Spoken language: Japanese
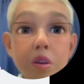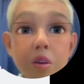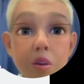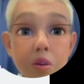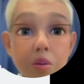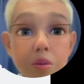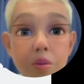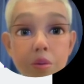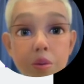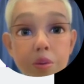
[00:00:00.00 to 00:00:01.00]
4
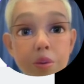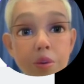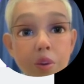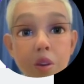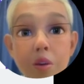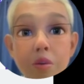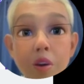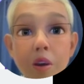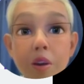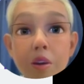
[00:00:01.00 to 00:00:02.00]
の時
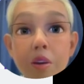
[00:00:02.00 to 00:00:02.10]
は、